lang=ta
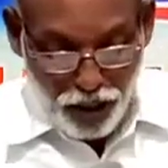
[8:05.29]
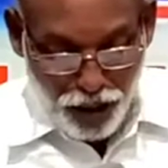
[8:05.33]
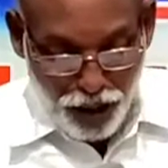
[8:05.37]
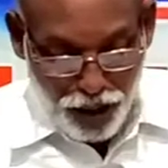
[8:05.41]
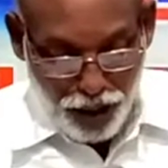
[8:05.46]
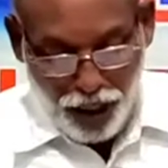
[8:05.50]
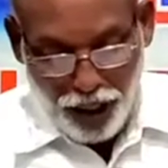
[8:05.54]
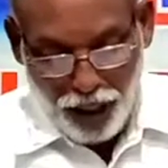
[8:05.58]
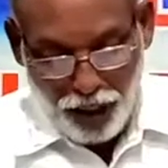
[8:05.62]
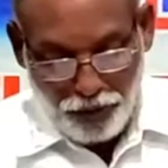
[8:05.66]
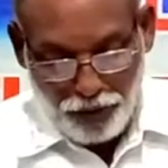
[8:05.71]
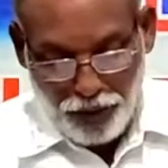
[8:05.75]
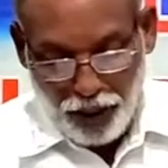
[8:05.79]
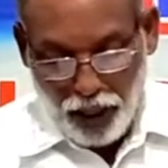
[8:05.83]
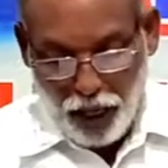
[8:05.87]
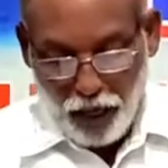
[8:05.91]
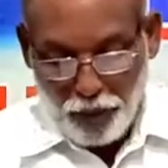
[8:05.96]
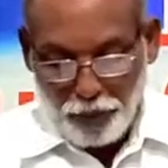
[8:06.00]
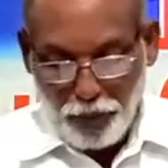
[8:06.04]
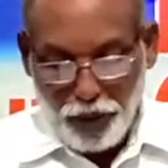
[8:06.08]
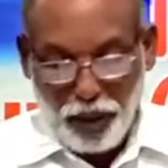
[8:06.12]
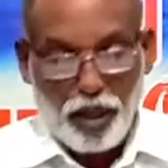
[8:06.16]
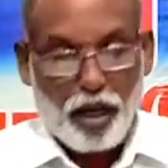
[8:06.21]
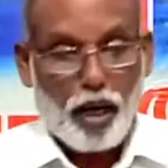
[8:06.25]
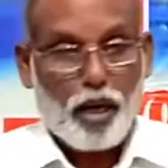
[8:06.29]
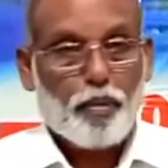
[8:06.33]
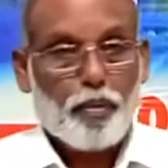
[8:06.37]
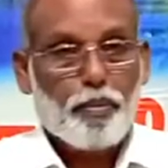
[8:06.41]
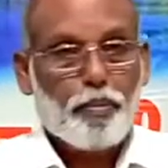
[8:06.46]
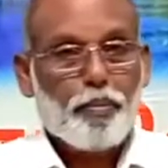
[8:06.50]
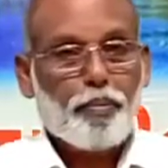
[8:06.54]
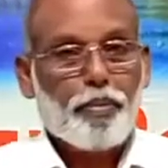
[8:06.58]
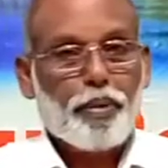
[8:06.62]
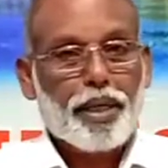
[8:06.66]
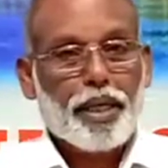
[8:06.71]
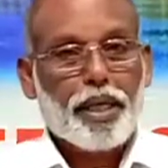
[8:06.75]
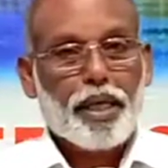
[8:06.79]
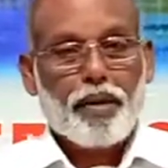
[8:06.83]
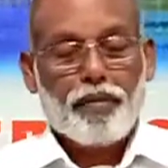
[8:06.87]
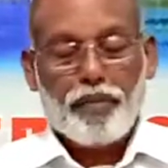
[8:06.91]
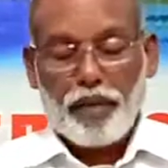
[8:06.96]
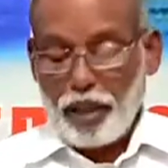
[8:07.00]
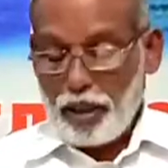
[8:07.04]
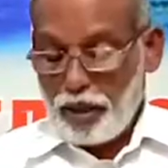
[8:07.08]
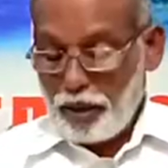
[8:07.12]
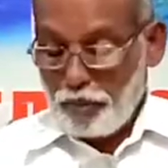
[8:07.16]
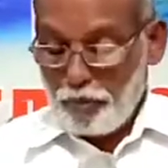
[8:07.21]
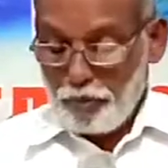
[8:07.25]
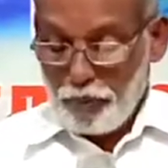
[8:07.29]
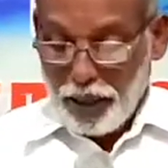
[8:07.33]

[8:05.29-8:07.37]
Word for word: சிறியவன் ஆபிரகாம் பெரியவன்